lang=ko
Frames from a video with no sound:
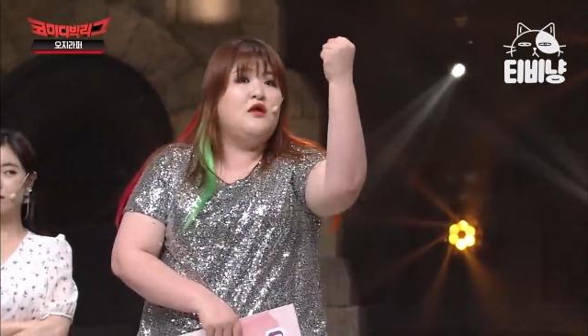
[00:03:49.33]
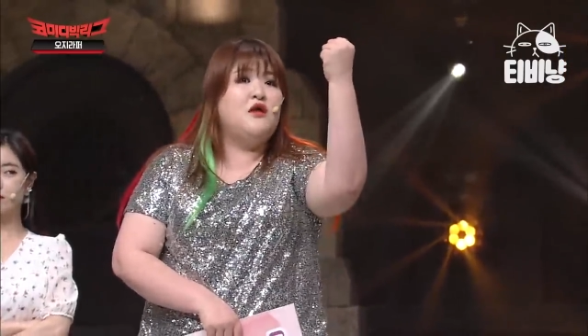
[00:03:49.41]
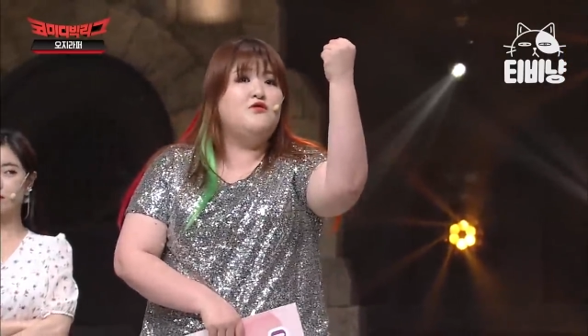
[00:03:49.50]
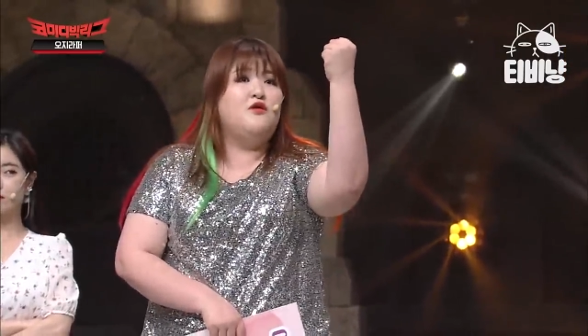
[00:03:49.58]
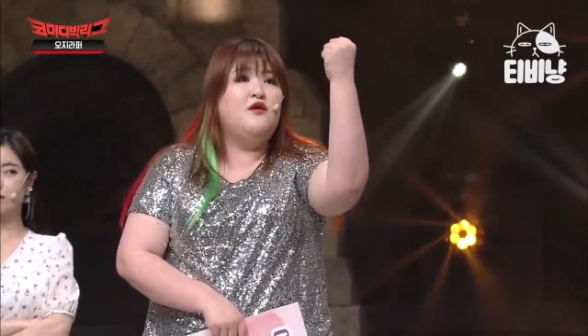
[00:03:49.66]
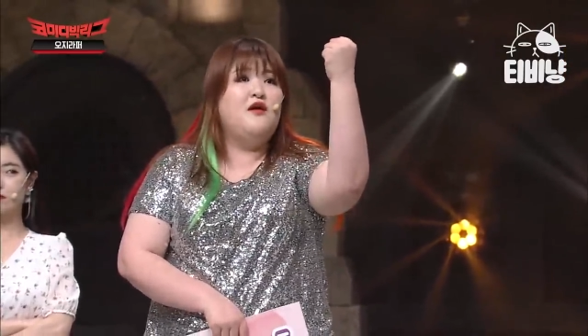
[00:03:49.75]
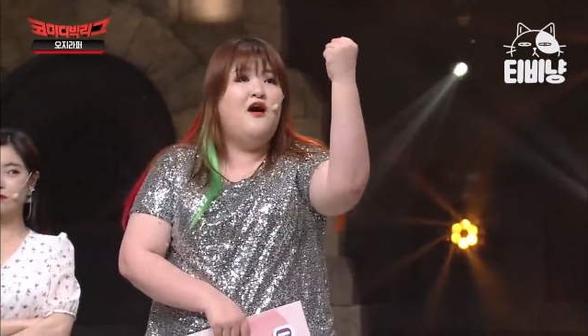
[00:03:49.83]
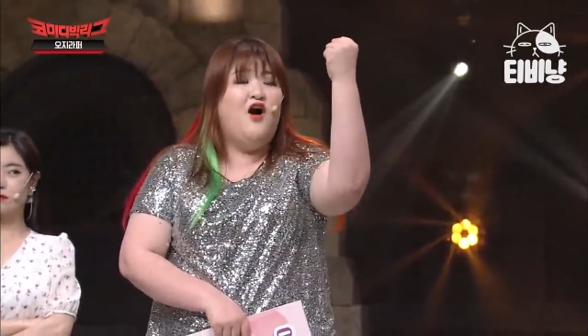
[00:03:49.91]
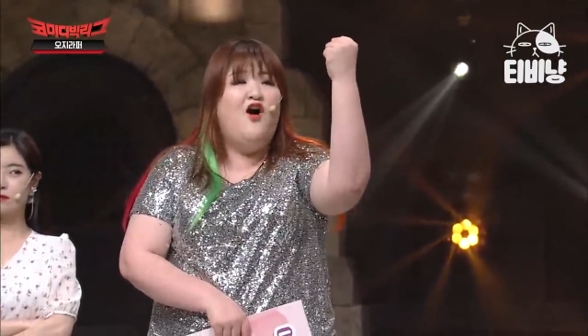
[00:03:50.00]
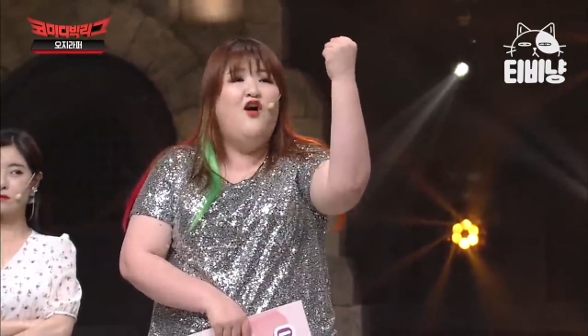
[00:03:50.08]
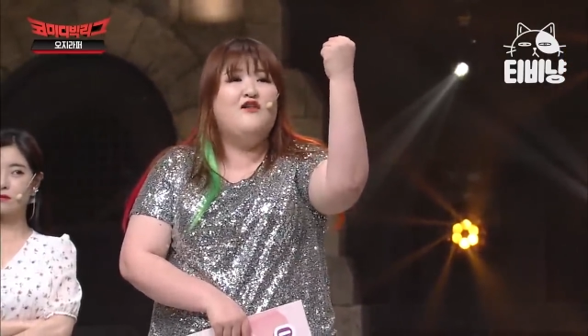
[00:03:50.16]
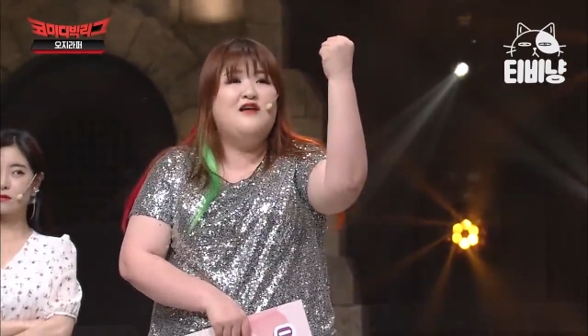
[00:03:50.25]
근데 계속
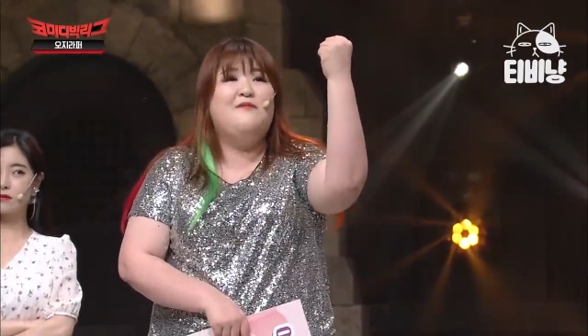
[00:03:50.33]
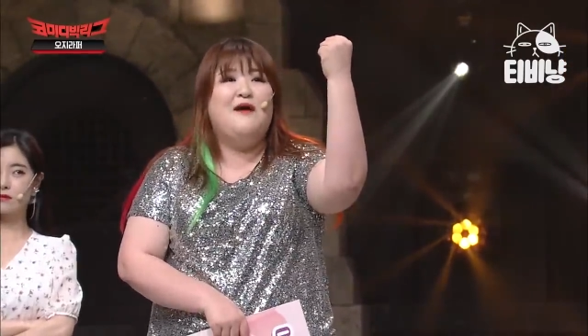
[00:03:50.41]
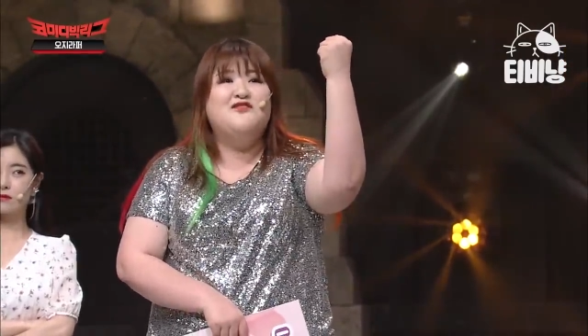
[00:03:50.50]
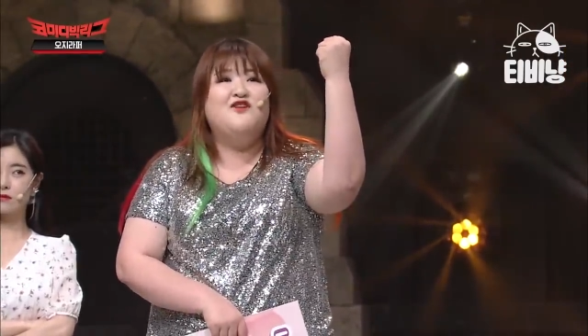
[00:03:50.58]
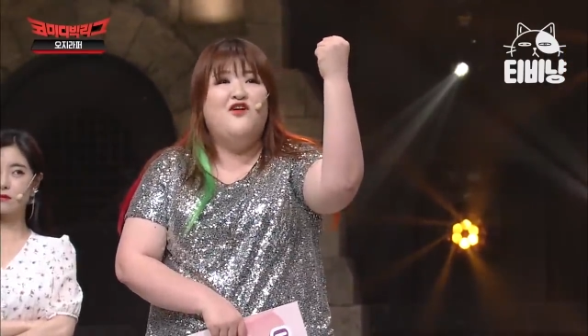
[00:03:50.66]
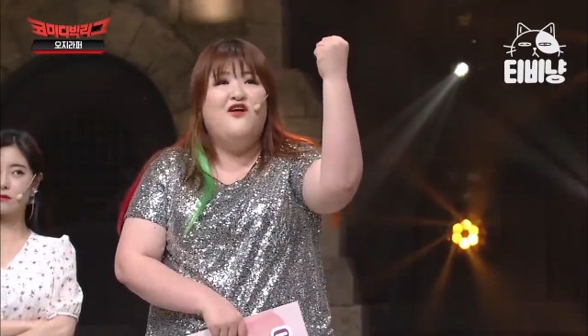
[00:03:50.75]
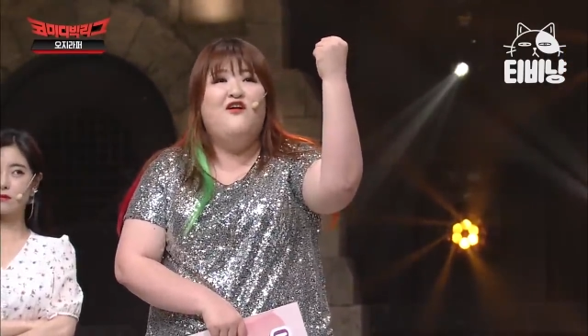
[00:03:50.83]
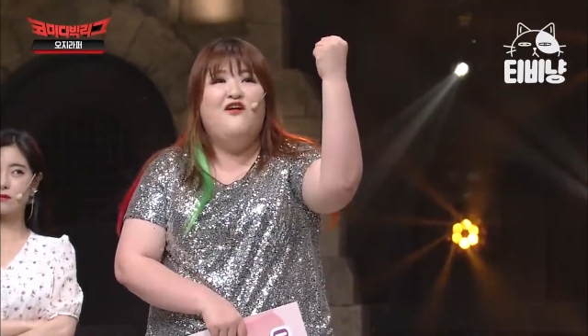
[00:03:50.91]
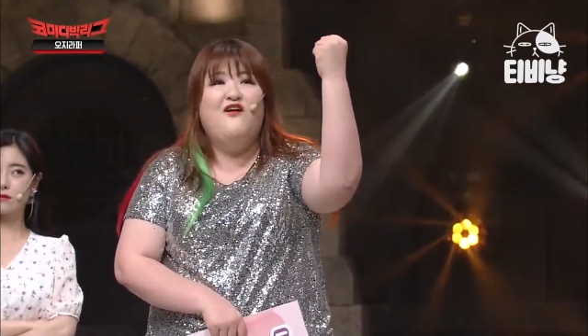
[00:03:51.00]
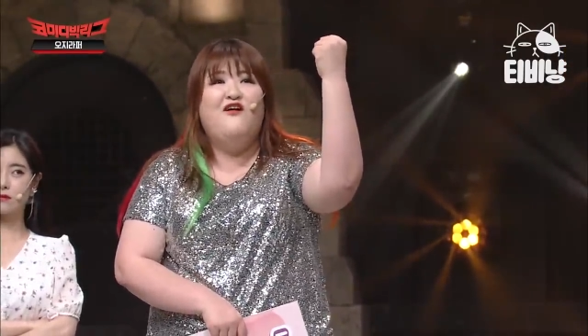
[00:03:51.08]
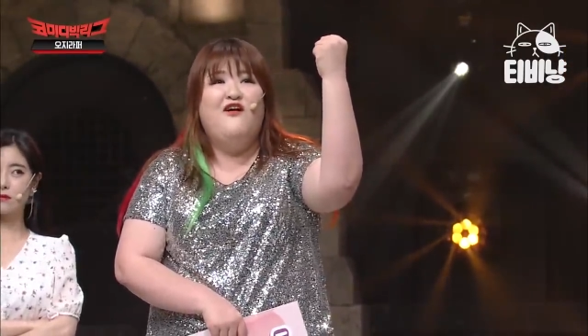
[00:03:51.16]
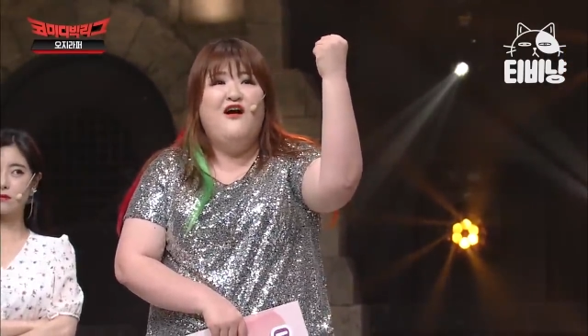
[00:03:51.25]
어 그래 맞아,
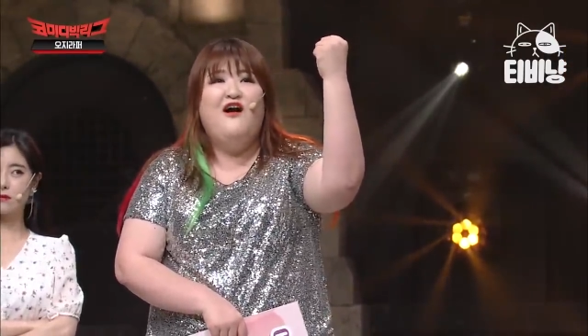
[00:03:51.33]
어, 어,